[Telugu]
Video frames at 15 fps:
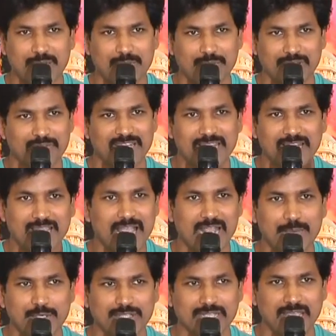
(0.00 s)
కాకపోతే వెన్నెల
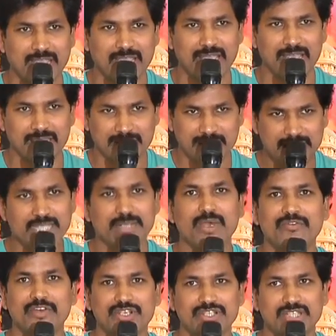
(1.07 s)
కాకపోతే ఈ సినిమా
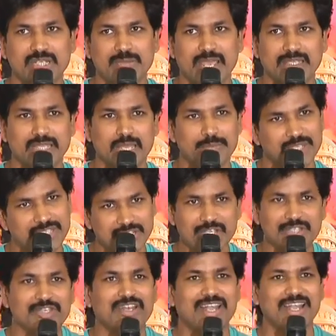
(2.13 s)
ఫస్ట్ సినిమా అయితే పిచ్చి
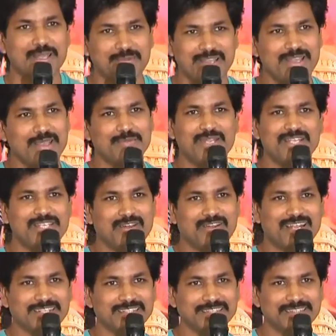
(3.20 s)
కిషోర్ అని
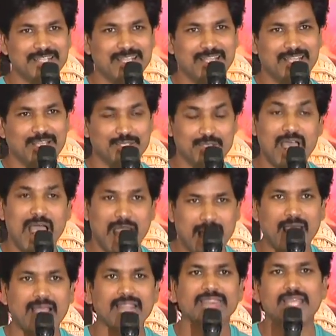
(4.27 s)
పిలిచేవాళ్ళు సో
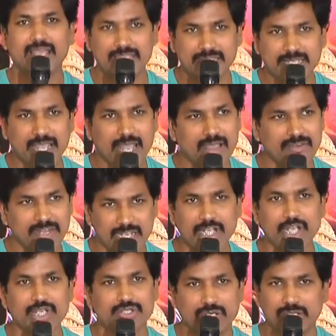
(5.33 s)
అంత ఇదిగా వెన్నెల
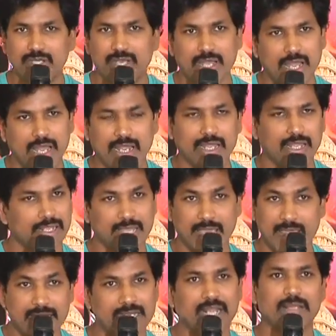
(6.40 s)
కిషోర్ ఆ
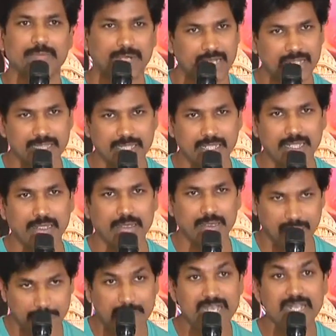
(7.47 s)
క్యారెక్టర్ పడింది
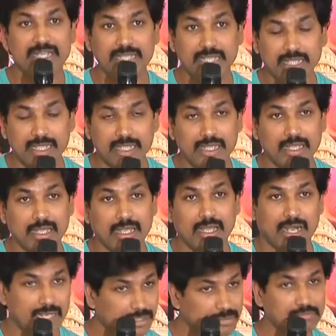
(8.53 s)
పండింది
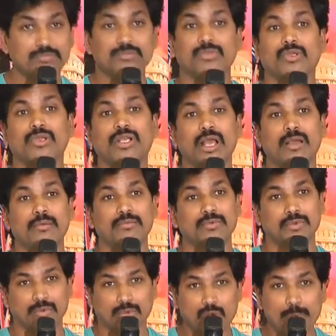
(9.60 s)
అండ్ ఇంకా
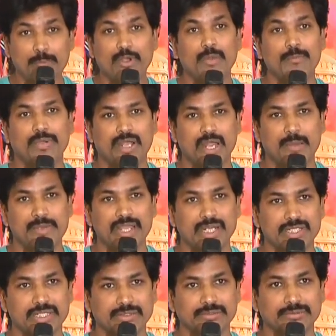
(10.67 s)
గొప్ప గొప్ప
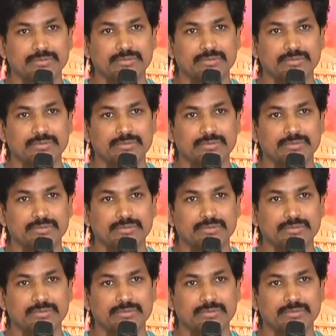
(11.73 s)
కామెడియన్స్